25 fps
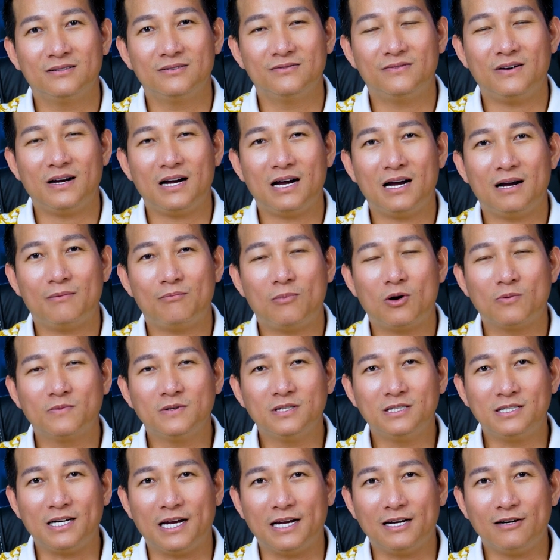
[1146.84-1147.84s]
và một
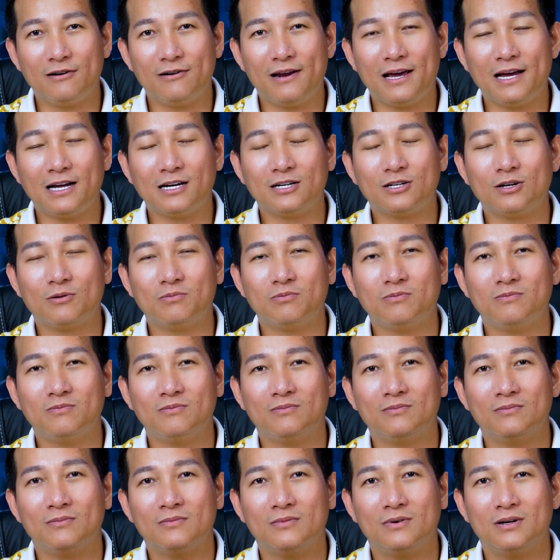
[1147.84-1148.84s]
đứa trẻ nó đang trong
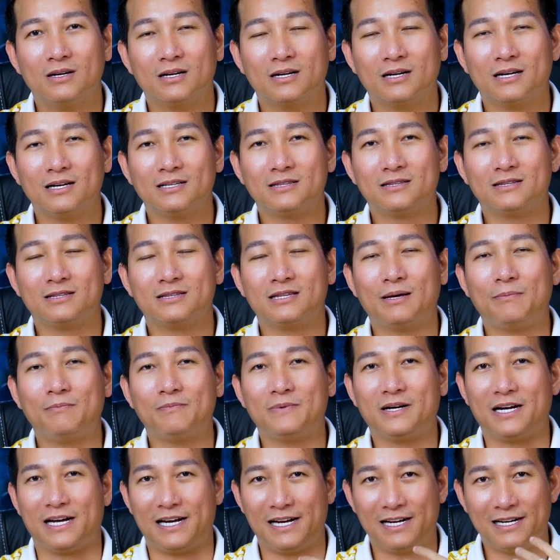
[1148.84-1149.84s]
cái
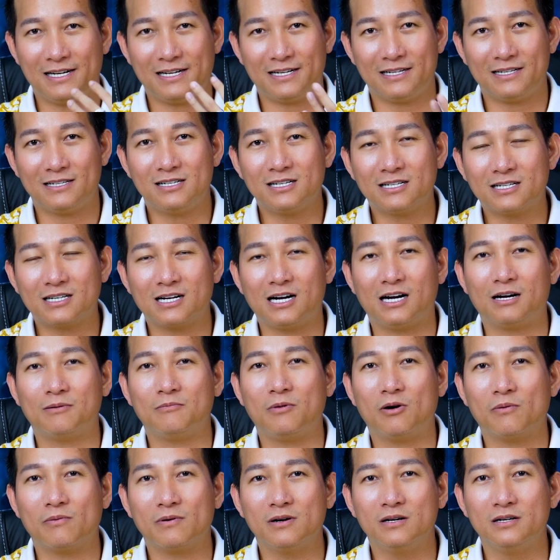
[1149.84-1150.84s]
tâm trạng rất cần
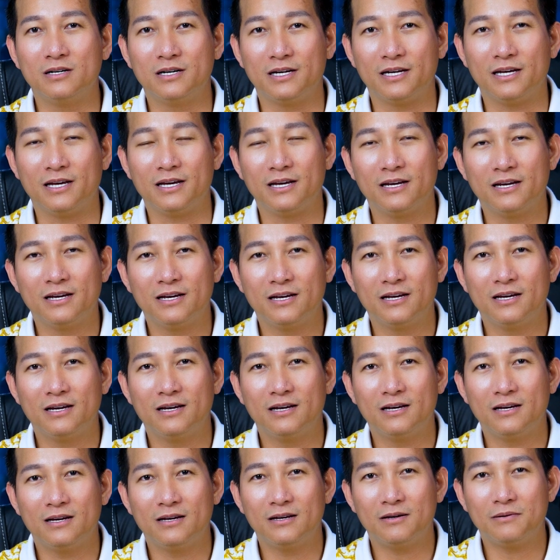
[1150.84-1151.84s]
một người
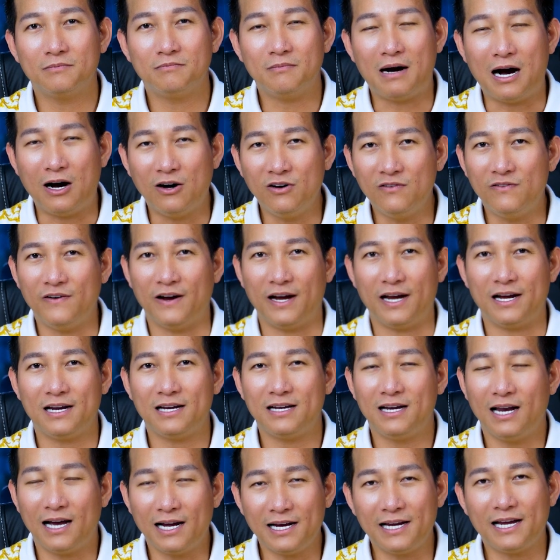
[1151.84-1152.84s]
bảo vệ
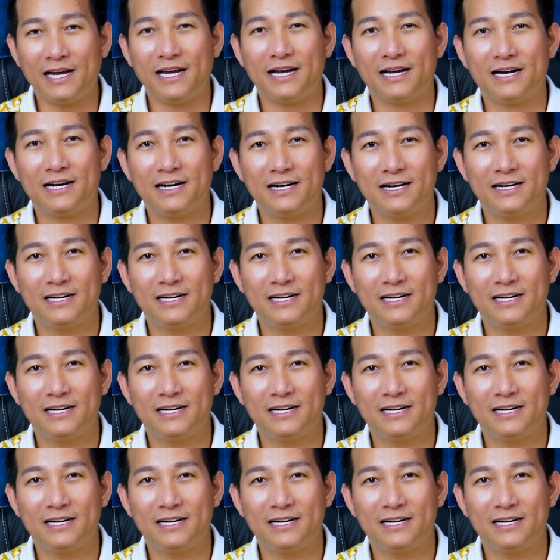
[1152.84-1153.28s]
lắng nghe